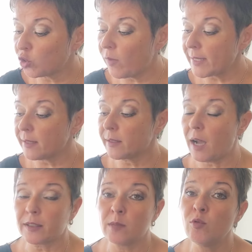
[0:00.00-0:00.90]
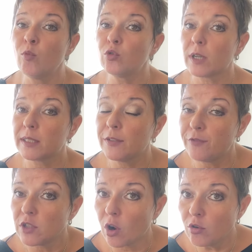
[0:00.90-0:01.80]
je vois cette carte qui me montre des
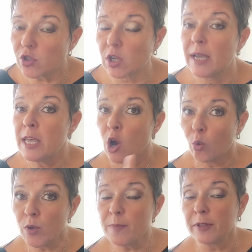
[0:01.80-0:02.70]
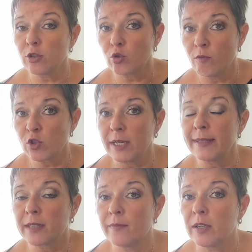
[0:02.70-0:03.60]
finances. Oui, peut-être vous
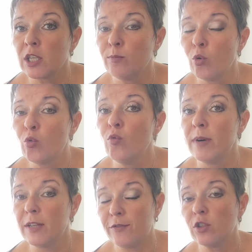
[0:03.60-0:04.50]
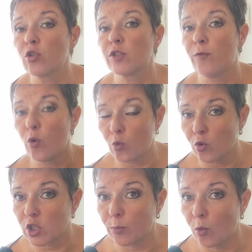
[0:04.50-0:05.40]
allez travailler beaucoup, mais les finances vont
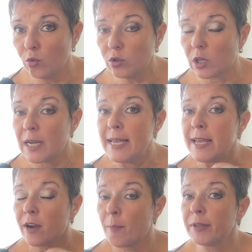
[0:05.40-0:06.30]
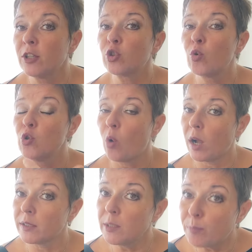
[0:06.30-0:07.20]
correspondre. Quand peut-être il y
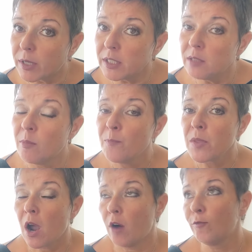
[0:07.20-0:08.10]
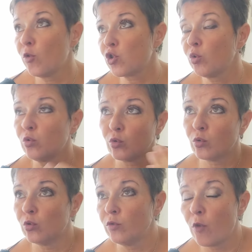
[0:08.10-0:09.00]
aura des primes en fonction
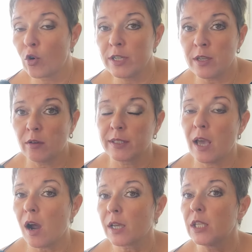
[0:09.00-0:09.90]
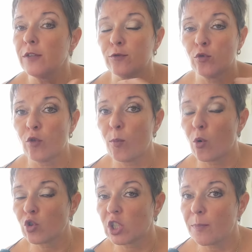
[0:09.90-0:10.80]
de nouveaux clients qui arrivent, nouveaux
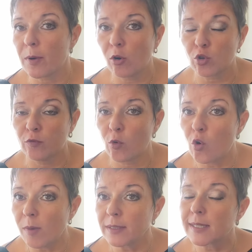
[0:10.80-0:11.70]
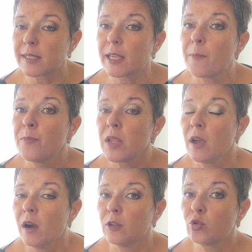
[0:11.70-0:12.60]
projets, plans qui vont commencer.
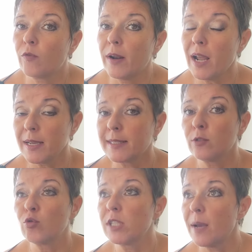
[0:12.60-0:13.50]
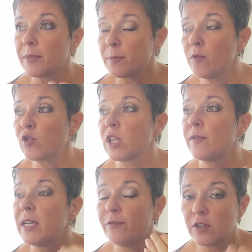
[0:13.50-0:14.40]
Euh, donc voilà, et c'est aussi un petit peu, vous
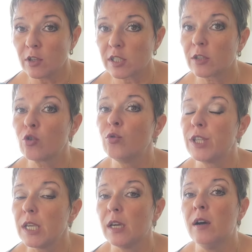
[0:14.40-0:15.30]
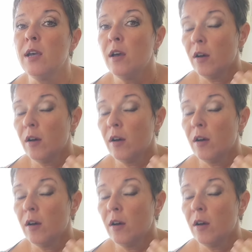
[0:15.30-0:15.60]
savez, les finances régulières.